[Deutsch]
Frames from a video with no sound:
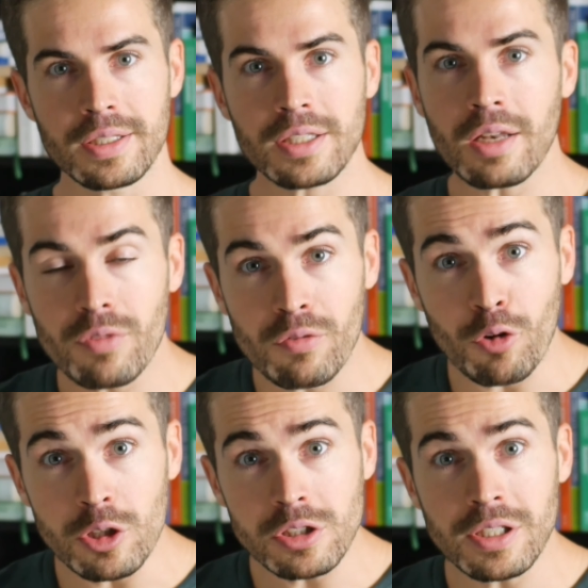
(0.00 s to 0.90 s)
denn wir
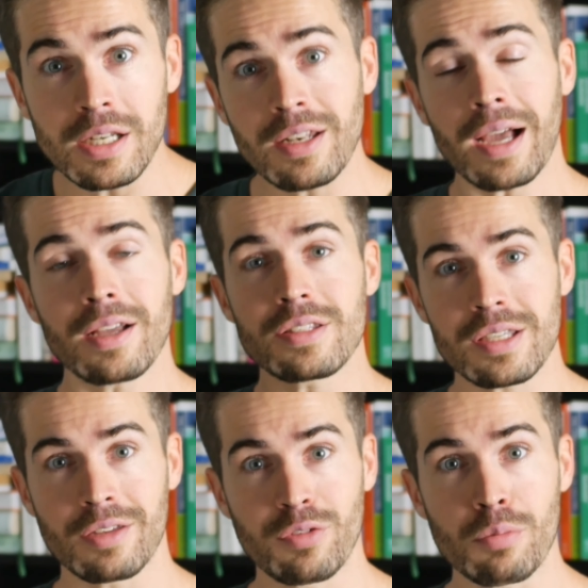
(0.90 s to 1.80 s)
wollten lange
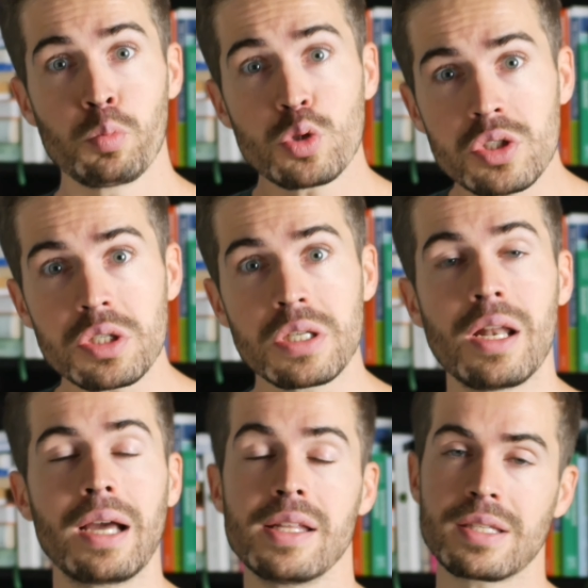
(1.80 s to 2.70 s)
Zeit, wir mussten
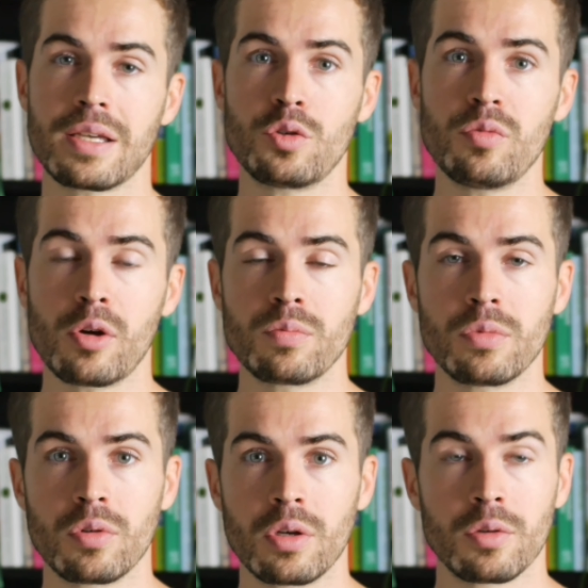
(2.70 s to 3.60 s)
lange Zeit über, um,
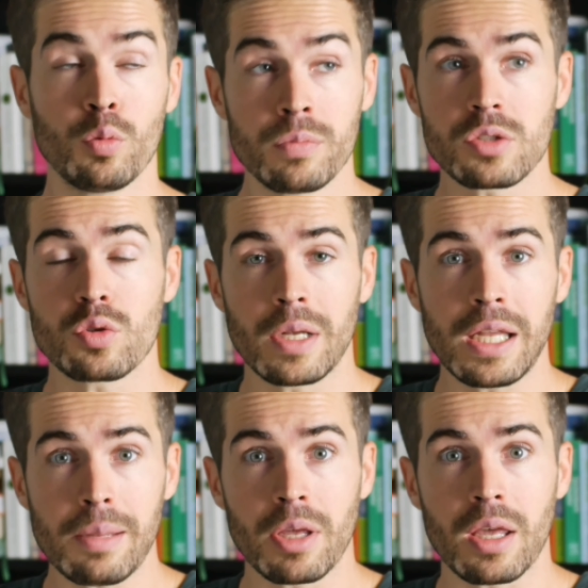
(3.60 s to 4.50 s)
äh, um das
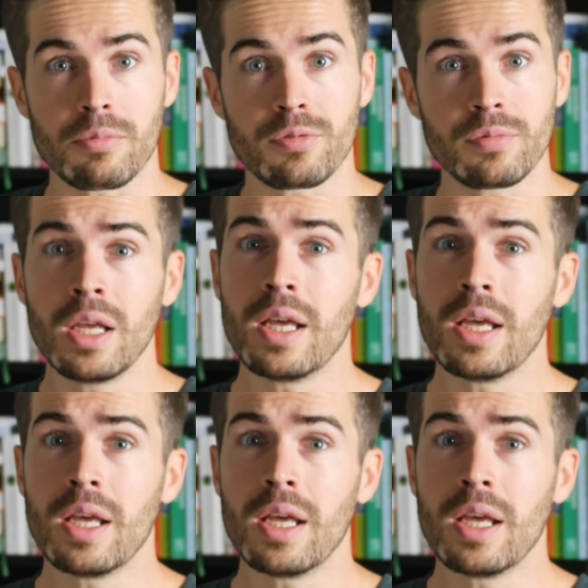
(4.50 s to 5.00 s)
Überleben kämpfen.